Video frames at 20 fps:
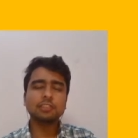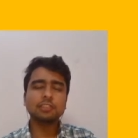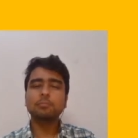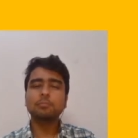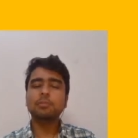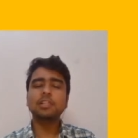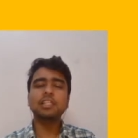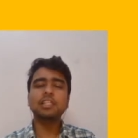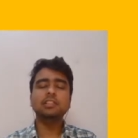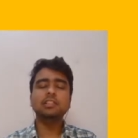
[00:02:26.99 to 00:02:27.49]

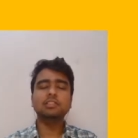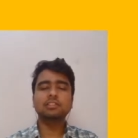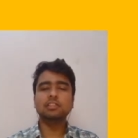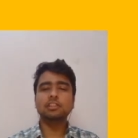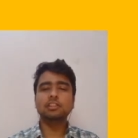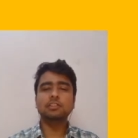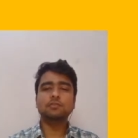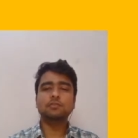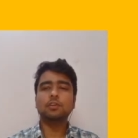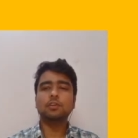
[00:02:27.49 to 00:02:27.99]
सिंपली
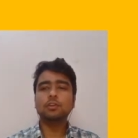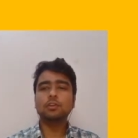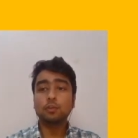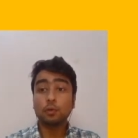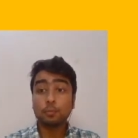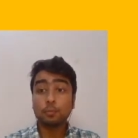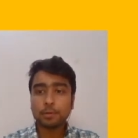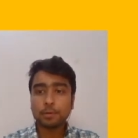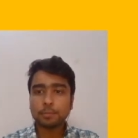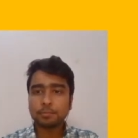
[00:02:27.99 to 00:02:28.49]
सर्च फॉर
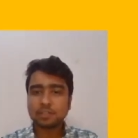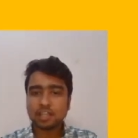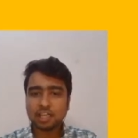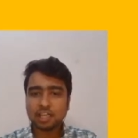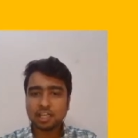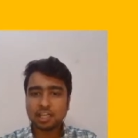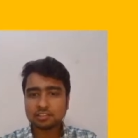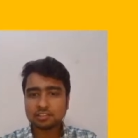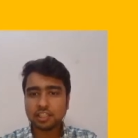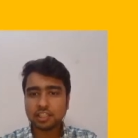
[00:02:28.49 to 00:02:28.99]
गो प्रेप
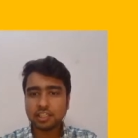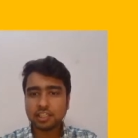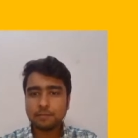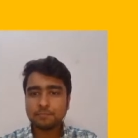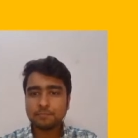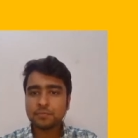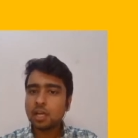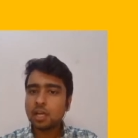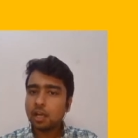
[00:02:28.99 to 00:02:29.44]
क्लास नाइन